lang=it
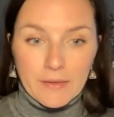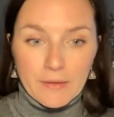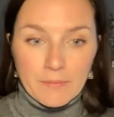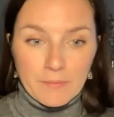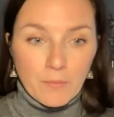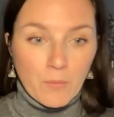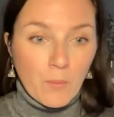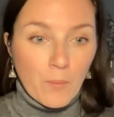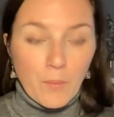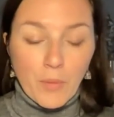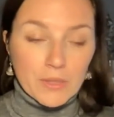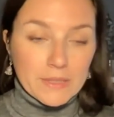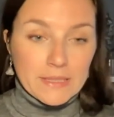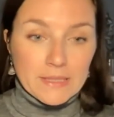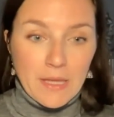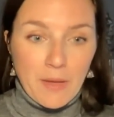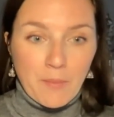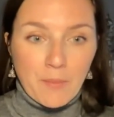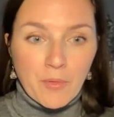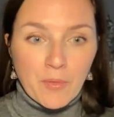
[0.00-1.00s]
un po' di
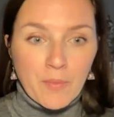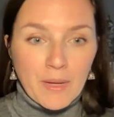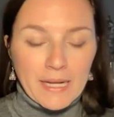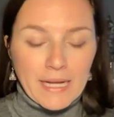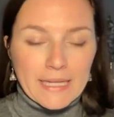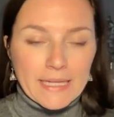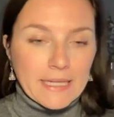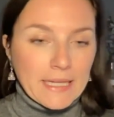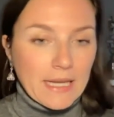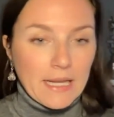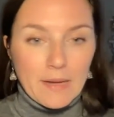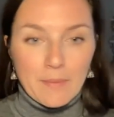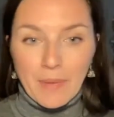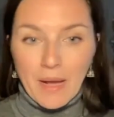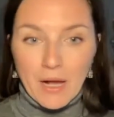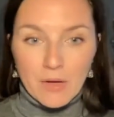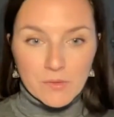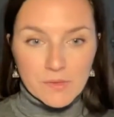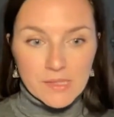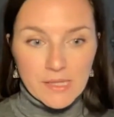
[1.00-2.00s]
tempo, magari nelle
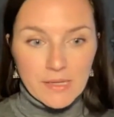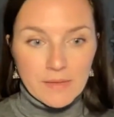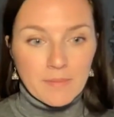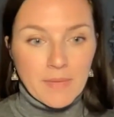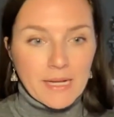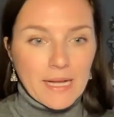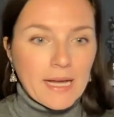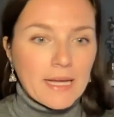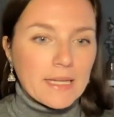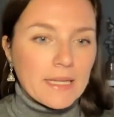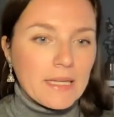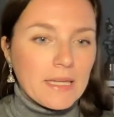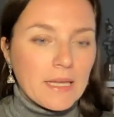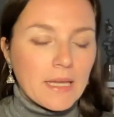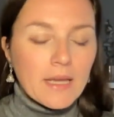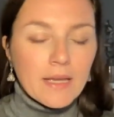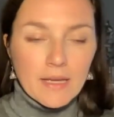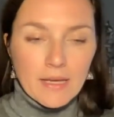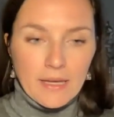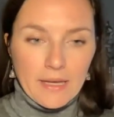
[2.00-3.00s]
pause, magari
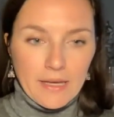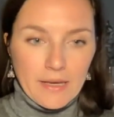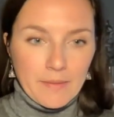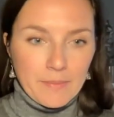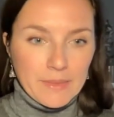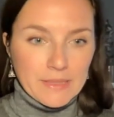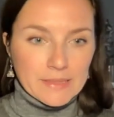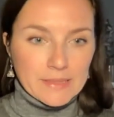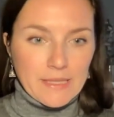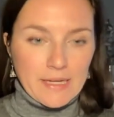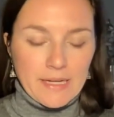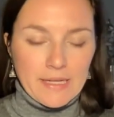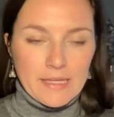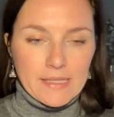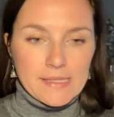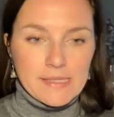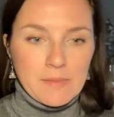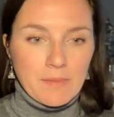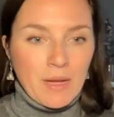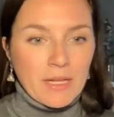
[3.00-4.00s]
eh, mentre
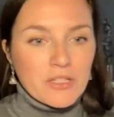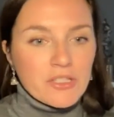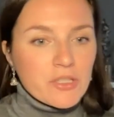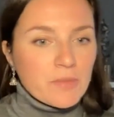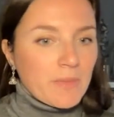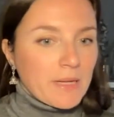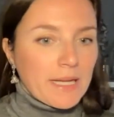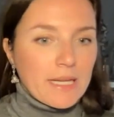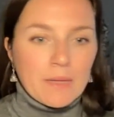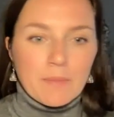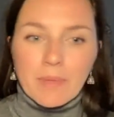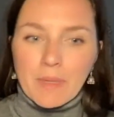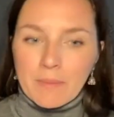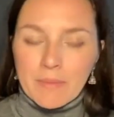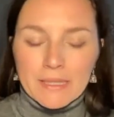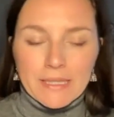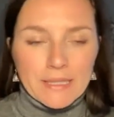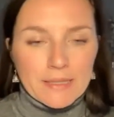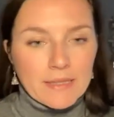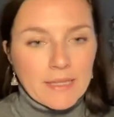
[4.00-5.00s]
si mangia, magari
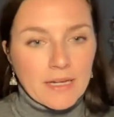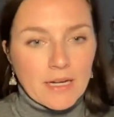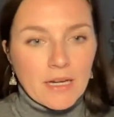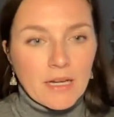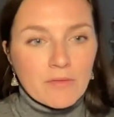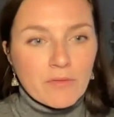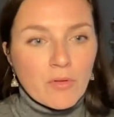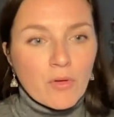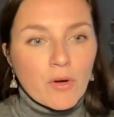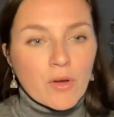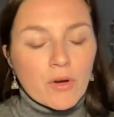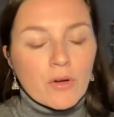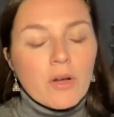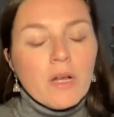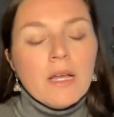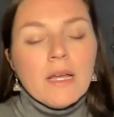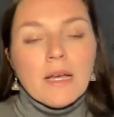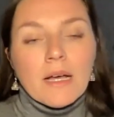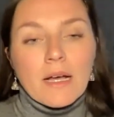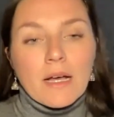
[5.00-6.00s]
prima di andare a lavoro.
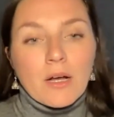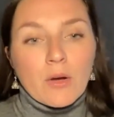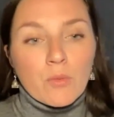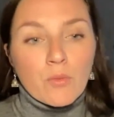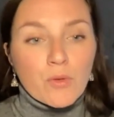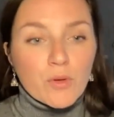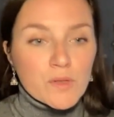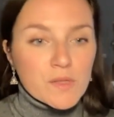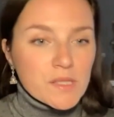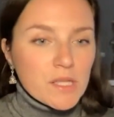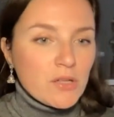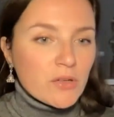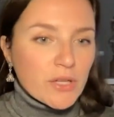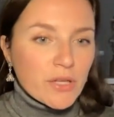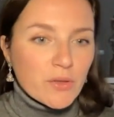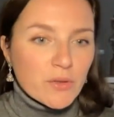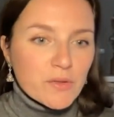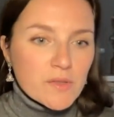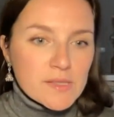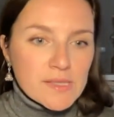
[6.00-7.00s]
Eh, un consiglio che
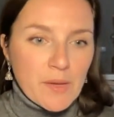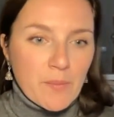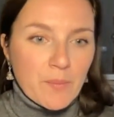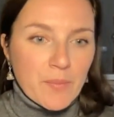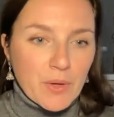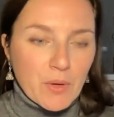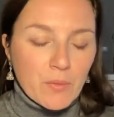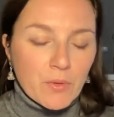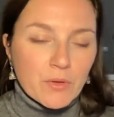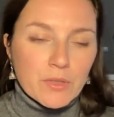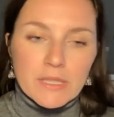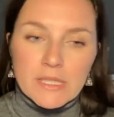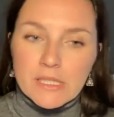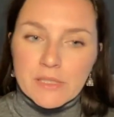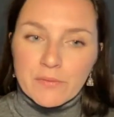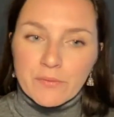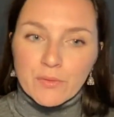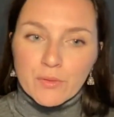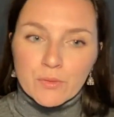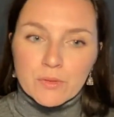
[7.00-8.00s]
io do sempre è quello di
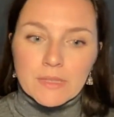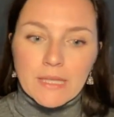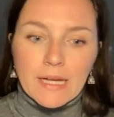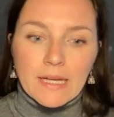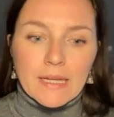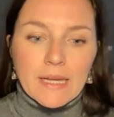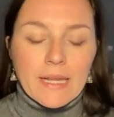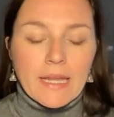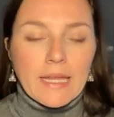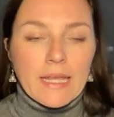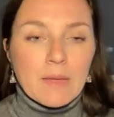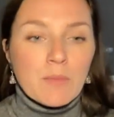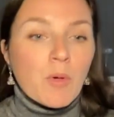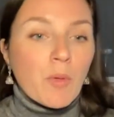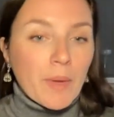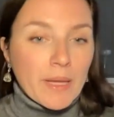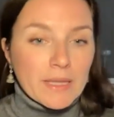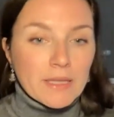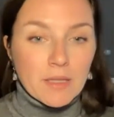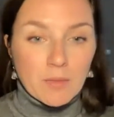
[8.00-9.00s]
sfruttare i
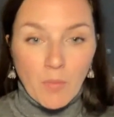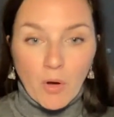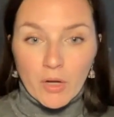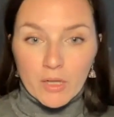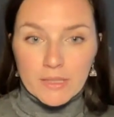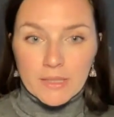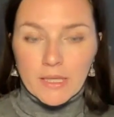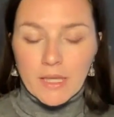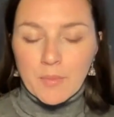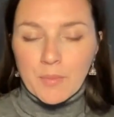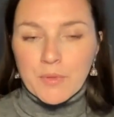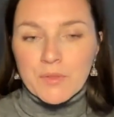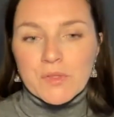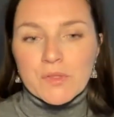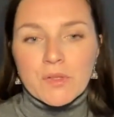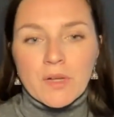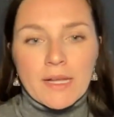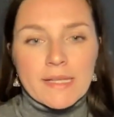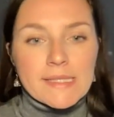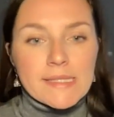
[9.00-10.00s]
momenti morti, che
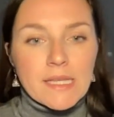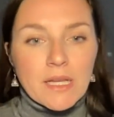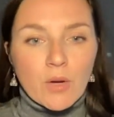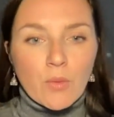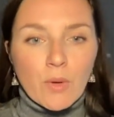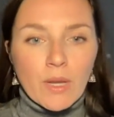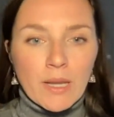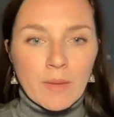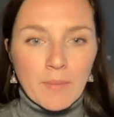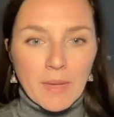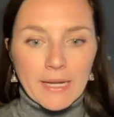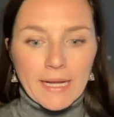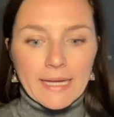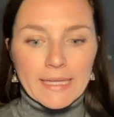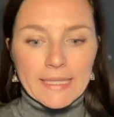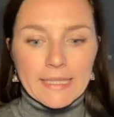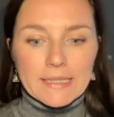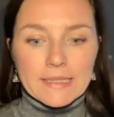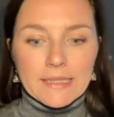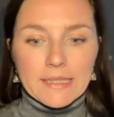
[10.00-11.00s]
possono essere quelli
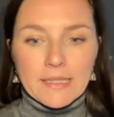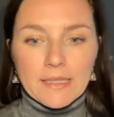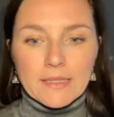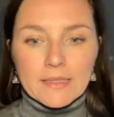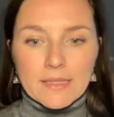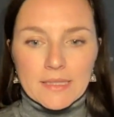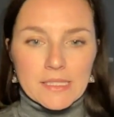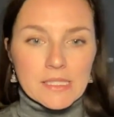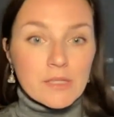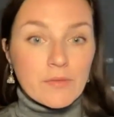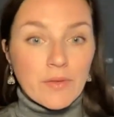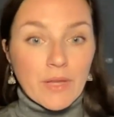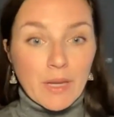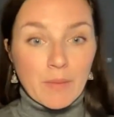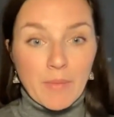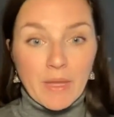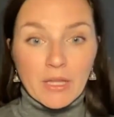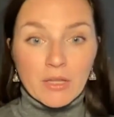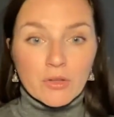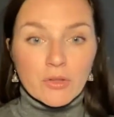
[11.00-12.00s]
magari di
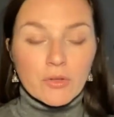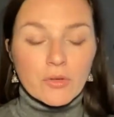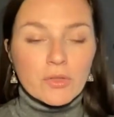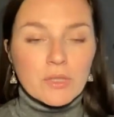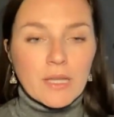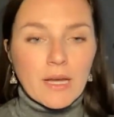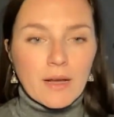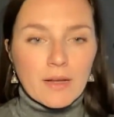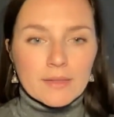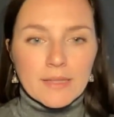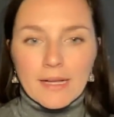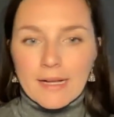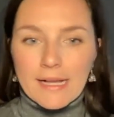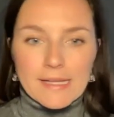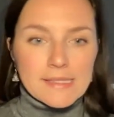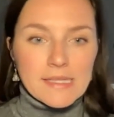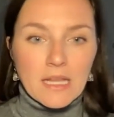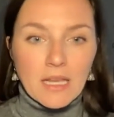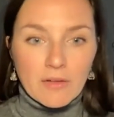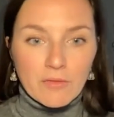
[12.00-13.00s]
trasferimento da, da
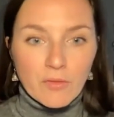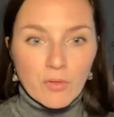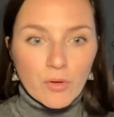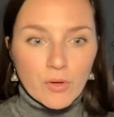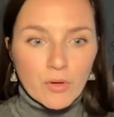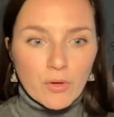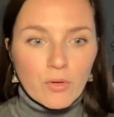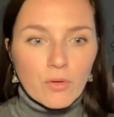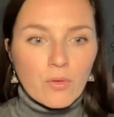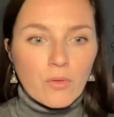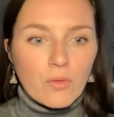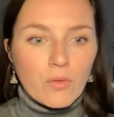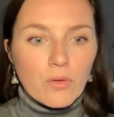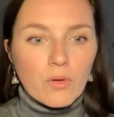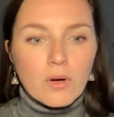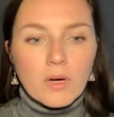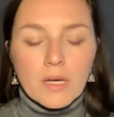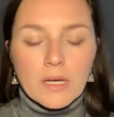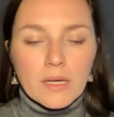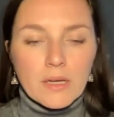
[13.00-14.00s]
casa a lavoro
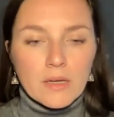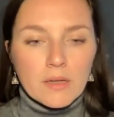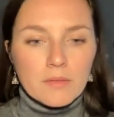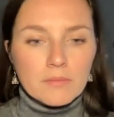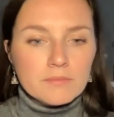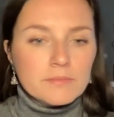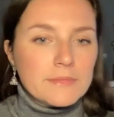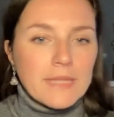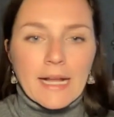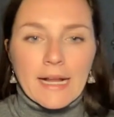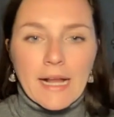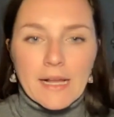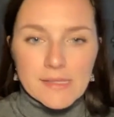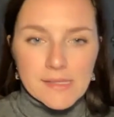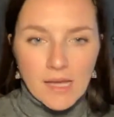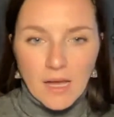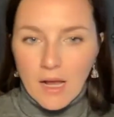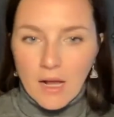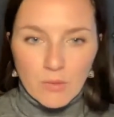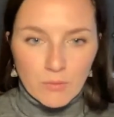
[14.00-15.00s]
o ehm, da casa a